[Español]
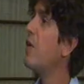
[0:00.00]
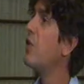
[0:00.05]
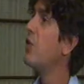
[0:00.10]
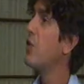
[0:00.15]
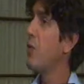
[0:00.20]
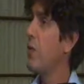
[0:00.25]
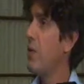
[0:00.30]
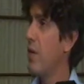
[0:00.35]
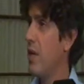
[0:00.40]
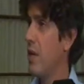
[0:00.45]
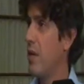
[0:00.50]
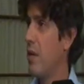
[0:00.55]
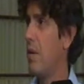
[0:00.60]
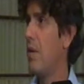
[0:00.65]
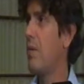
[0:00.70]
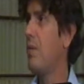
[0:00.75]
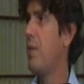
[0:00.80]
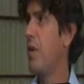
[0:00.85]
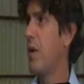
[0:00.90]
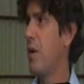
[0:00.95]
Bueno, yo voy
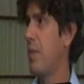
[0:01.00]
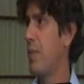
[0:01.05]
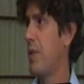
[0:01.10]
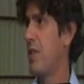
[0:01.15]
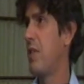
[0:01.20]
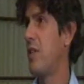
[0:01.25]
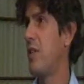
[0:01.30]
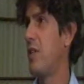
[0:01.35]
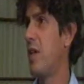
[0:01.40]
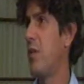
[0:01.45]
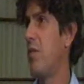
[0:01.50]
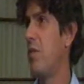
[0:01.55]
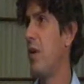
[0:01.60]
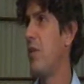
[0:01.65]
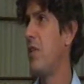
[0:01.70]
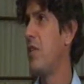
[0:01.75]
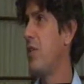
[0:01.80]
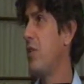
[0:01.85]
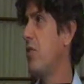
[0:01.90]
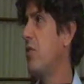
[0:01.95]
a, voy a presentar
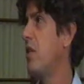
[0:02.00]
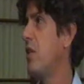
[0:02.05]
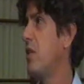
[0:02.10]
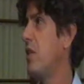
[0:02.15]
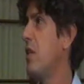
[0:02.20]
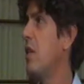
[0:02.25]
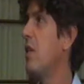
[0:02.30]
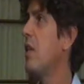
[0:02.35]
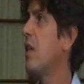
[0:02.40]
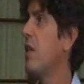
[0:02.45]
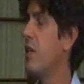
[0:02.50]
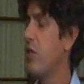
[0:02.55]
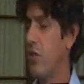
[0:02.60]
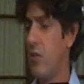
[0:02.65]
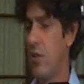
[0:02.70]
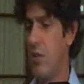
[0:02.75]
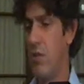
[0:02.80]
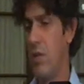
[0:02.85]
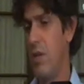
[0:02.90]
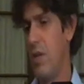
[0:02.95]
una visión distinta a
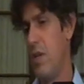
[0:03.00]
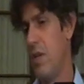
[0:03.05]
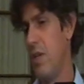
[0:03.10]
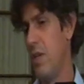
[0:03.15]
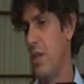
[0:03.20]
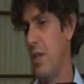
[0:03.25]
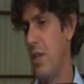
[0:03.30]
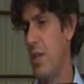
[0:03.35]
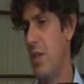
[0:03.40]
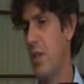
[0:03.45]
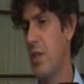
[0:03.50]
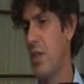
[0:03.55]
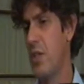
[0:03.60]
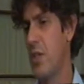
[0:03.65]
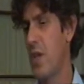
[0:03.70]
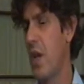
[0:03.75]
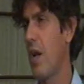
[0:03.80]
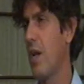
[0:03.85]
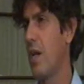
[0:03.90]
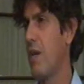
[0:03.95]
eso ahora en
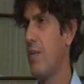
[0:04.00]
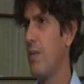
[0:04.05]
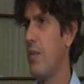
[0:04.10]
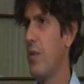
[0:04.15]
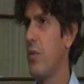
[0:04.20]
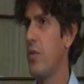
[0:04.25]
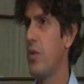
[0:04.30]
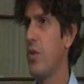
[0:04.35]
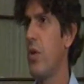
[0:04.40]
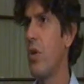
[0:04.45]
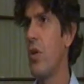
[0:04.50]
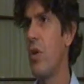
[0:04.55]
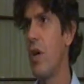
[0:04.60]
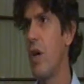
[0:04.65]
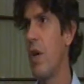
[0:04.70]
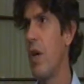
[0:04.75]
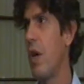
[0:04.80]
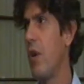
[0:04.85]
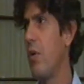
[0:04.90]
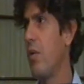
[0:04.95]
la charla. Yo creo
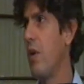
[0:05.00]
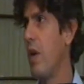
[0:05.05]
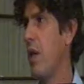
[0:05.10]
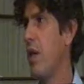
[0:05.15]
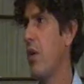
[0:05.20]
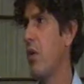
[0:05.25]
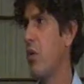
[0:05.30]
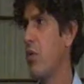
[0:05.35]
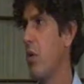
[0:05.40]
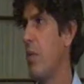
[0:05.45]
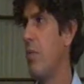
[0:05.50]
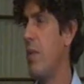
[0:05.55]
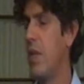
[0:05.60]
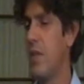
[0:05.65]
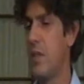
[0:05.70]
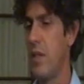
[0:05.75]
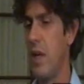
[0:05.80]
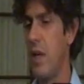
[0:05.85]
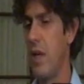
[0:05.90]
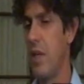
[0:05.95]
que hay algunas
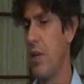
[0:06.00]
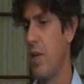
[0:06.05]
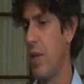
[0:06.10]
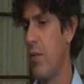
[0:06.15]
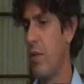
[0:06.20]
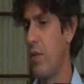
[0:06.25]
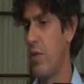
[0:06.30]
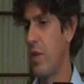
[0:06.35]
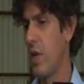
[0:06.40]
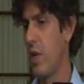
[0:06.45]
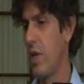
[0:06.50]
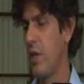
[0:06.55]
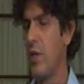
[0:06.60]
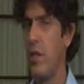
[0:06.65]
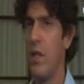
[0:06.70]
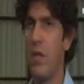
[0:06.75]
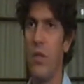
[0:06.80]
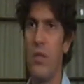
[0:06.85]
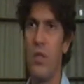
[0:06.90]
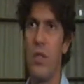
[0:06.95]
dicotomías en las que entramos los
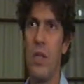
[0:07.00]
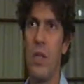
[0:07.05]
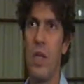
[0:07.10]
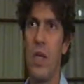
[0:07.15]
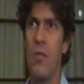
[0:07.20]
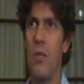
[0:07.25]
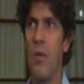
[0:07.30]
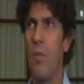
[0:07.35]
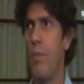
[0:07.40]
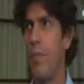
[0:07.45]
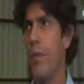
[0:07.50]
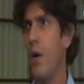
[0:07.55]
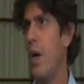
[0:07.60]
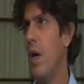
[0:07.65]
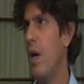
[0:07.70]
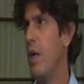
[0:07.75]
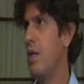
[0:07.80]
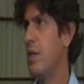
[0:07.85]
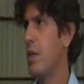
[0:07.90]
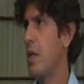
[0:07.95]
argentinos y queremos
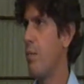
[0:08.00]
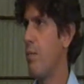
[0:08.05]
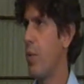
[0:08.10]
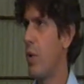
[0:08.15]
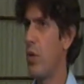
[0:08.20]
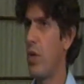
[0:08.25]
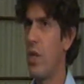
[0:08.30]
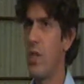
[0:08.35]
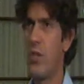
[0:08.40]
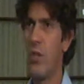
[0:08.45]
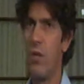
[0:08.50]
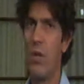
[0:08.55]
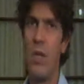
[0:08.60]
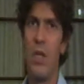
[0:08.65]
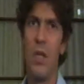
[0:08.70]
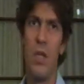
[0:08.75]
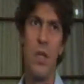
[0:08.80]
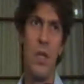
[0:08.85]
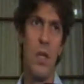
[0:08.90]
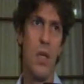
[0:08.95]
ser
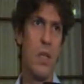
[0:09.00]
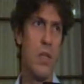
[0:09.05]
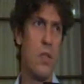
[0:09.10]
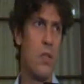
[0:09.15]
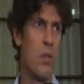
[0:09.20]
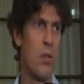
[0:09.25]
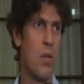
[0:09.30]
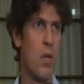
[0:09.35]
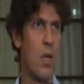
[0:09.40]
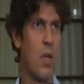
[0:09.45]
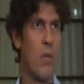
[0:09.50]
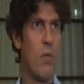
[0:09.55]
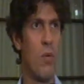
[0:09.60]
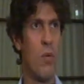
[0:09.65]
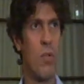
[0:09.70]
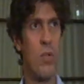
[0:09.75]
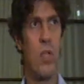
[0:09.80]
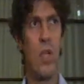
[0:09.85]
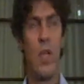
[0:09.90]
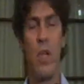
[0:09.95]
proteccionistas o
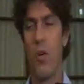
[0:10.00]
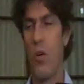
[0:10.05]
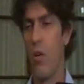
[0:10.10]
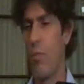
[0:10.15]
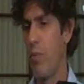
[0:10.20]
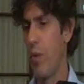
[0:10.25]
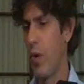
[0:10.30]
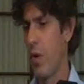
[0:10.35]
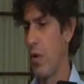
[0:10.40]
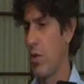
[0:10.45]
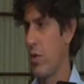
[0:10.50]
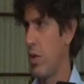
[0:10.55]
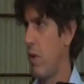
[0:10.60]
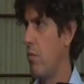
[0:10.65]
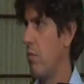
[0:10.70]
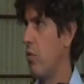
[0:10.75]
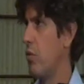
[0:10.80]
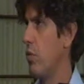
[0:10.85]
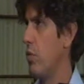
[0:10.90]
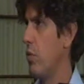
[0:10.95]
queremos incorporarnos
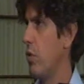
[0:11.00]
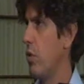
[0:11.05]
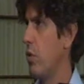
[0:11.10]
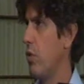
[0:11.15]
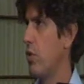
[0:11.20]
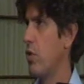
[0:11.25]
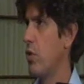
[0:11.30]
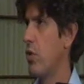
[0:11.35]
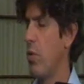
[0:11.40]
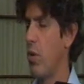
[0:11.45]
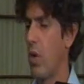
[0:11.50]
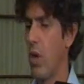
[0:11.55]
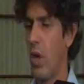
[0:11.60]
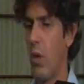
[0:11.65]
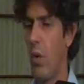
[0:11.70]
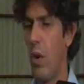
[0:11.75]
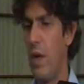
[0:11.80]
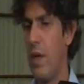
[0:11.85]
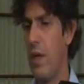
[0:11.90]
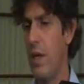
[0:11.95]
al mundo o somos
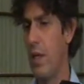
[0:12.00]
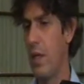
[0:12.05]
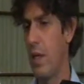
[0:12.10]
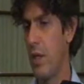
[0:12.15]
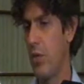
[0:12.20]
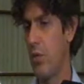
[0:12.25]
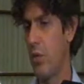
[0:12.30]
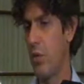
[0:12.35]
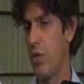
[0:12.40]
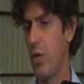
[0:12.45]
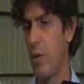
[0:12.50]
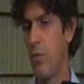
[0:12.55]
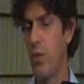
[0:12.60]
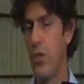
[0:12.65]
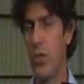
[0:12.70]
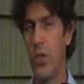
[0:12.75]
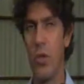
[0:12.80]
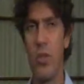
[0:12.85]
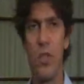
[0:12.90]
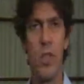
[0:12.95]
gradualistas o
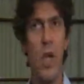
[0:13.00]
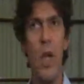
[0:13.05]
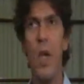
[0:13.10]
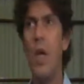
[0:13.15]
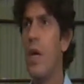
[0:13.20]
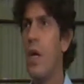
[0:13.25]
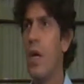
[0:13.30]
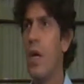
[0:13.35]
somos shocks,